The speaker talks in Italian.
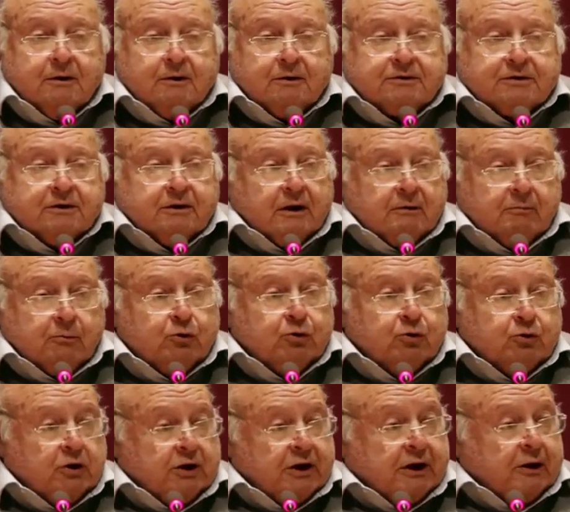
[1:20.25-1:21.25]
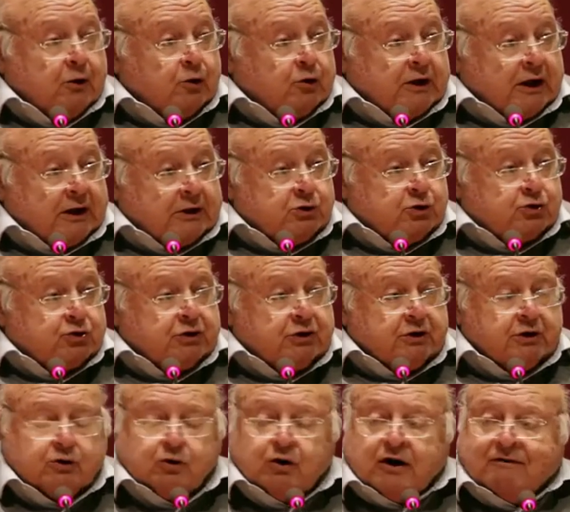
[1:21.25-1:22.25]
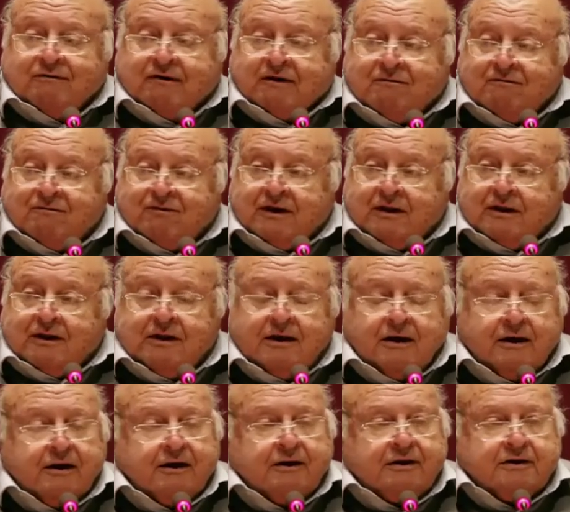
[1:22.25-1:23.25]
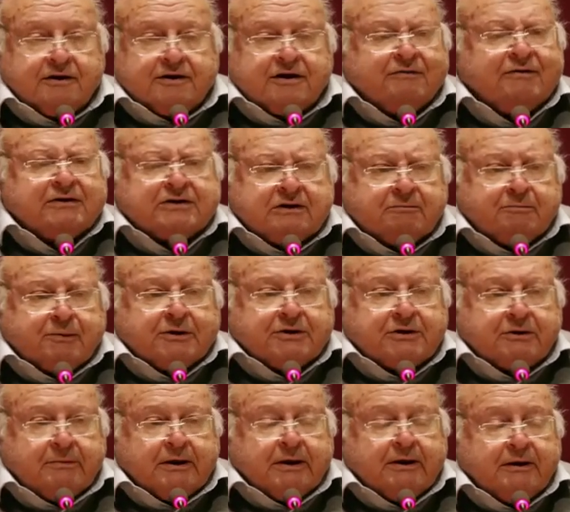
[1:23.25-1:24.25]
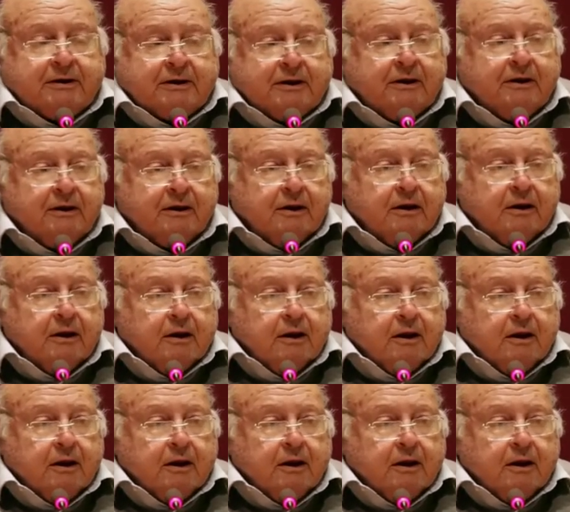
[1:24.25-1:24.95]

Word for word: sì, al mondo del canottaggio, si intitolava Invidia e diceva semplicemente